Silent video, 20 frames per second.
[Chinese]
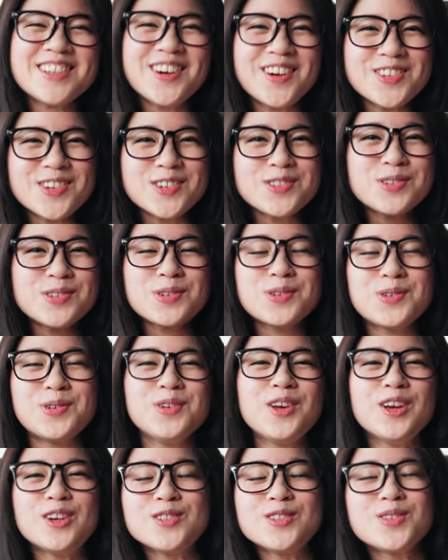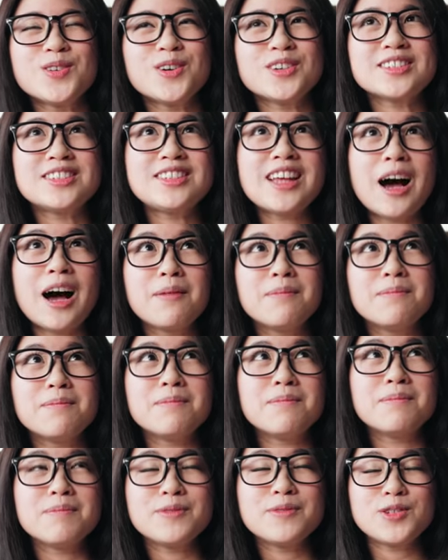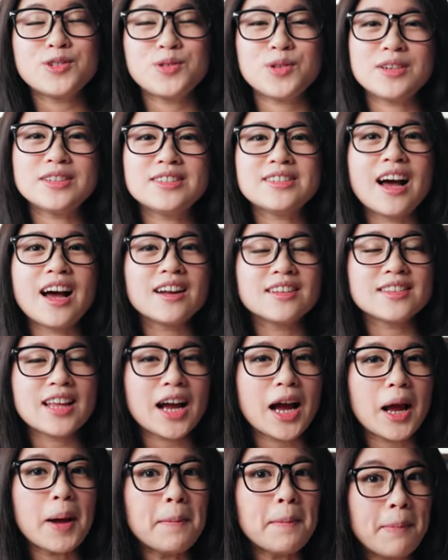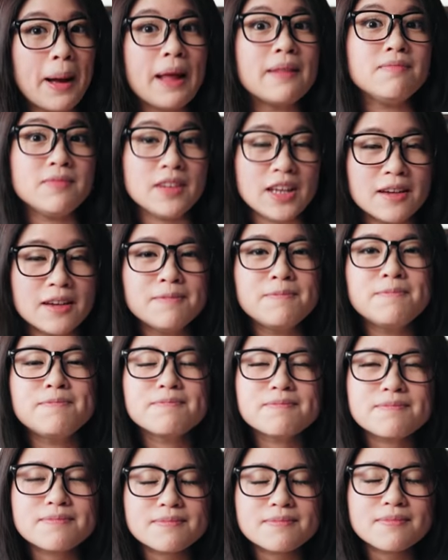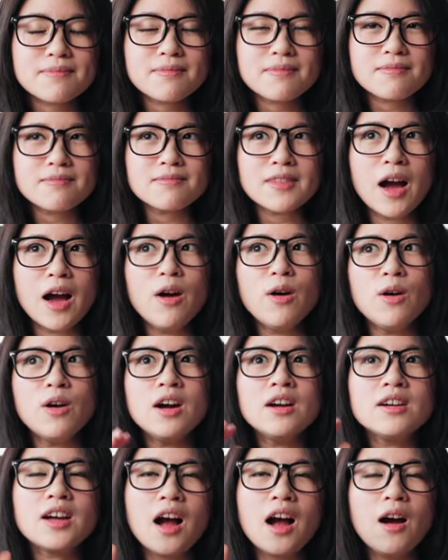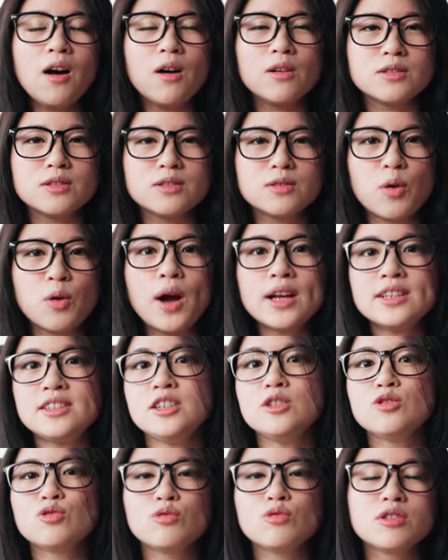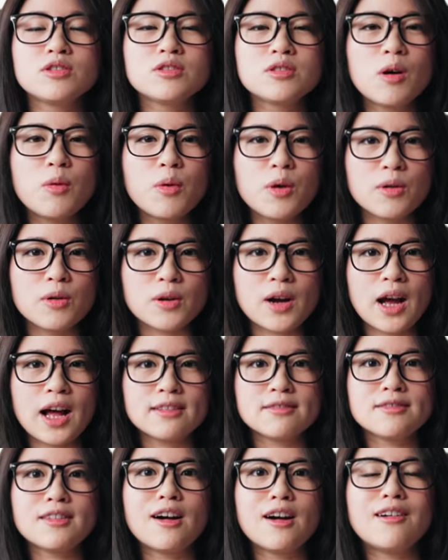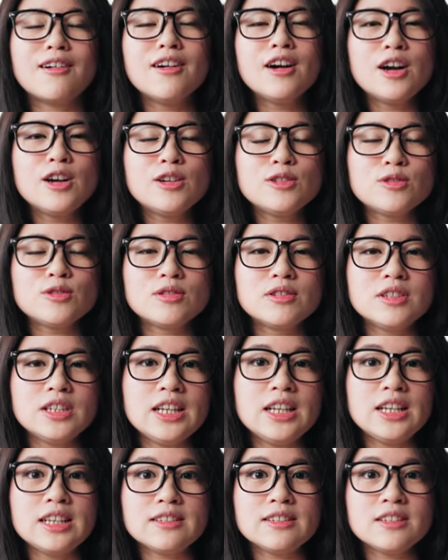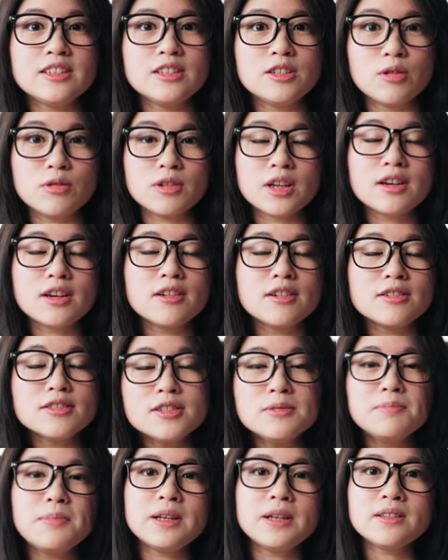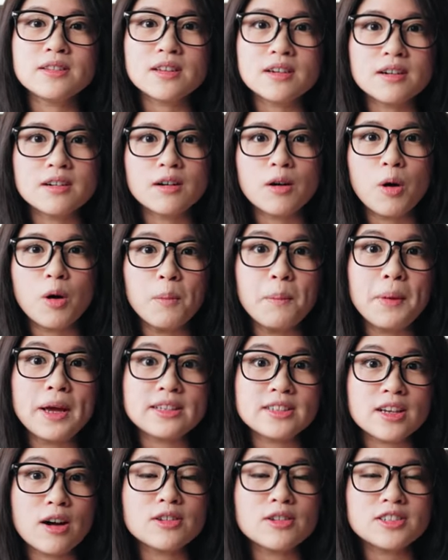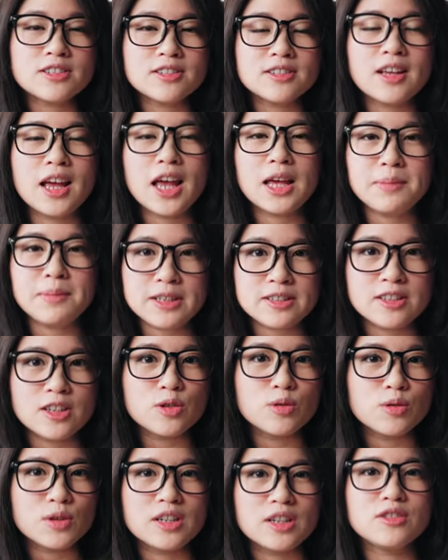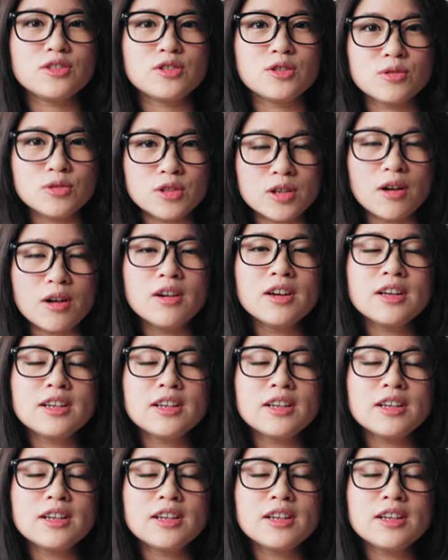所以我就去谷研所上学，上了大概半年。然后刚好快结束的时候，我有看到就是一零四有那个日本的烘焙教室 A B C Cooking Studio